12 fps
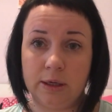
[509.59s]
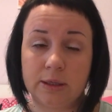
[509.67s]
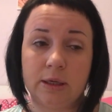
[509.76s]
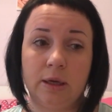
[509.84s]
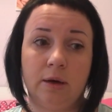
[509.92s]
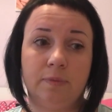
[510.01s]

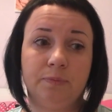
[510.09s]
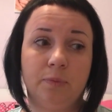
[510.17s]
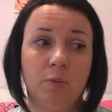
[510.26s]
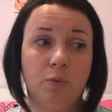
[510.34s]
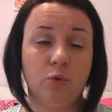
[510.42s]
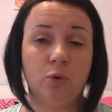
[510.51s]
если
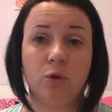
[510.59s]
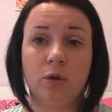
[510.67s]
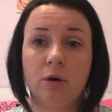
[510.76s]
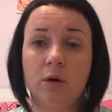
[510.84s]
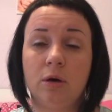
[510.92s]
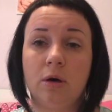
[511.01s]

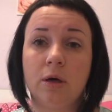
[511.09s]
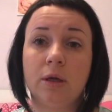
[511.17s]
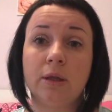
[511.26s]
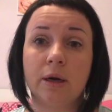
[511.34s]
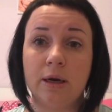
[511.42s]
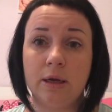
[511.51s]
будут
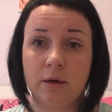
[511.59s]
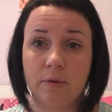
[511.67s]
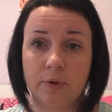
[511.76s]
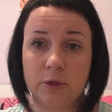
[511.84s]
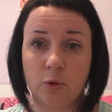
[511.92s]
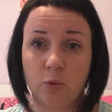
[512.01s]

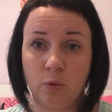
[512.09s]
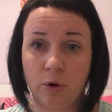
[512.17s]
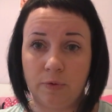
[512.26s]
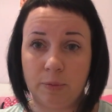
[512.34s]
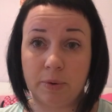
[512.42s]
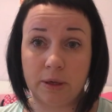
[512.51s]
контролировать
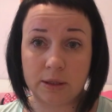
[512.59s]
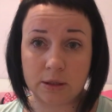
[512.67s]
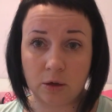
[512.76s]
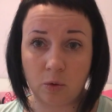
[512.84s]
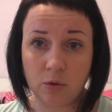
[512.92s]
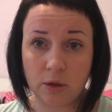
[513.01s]
уровень
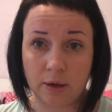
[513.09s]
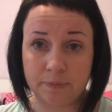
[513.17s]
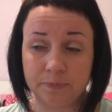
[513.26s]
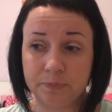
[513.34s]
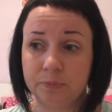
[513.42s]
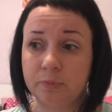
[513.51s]
прогестерона,